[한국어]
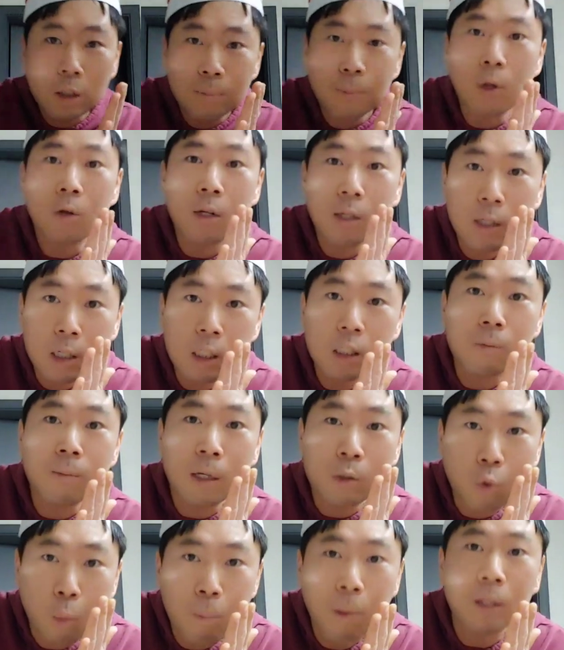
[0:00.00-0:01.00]
특별히
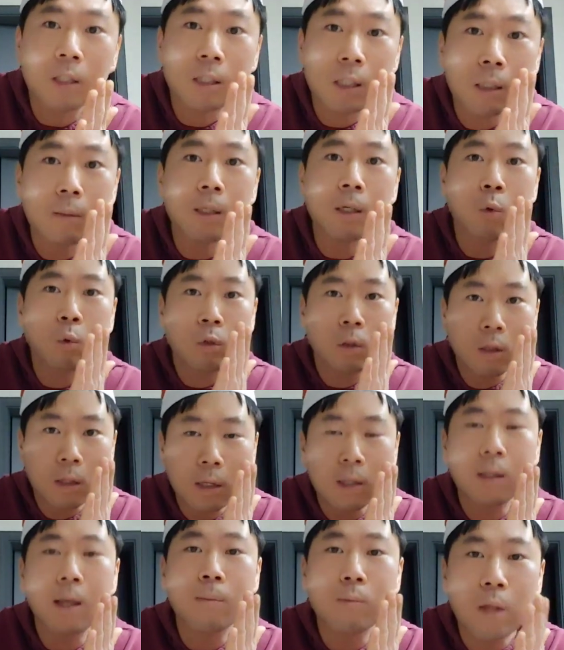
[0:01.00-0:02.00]
크리스마스
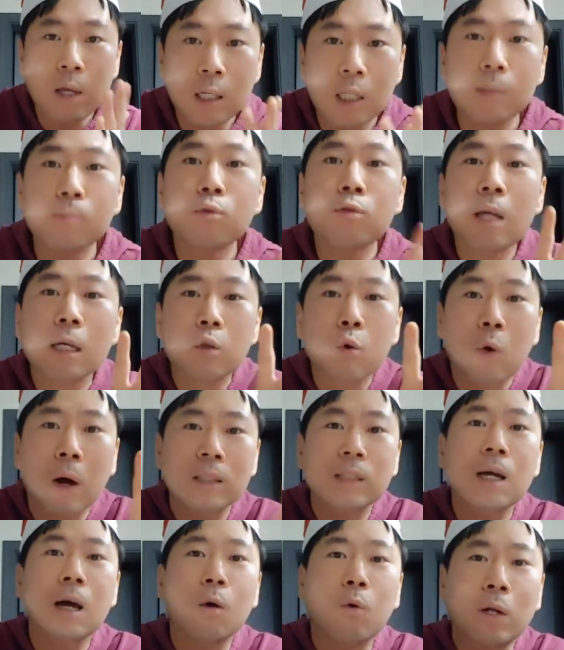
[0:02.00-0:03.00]
홈파티이기 때문에 기분 내서
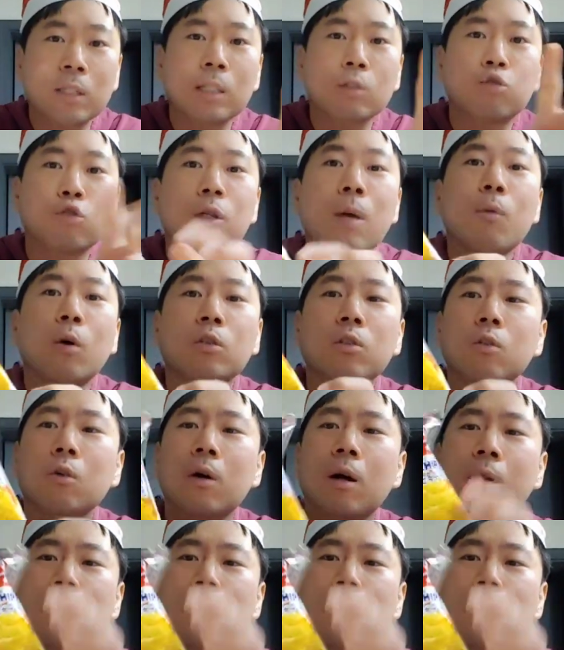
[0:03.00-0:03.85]
과자 과자 두 개 먹는 거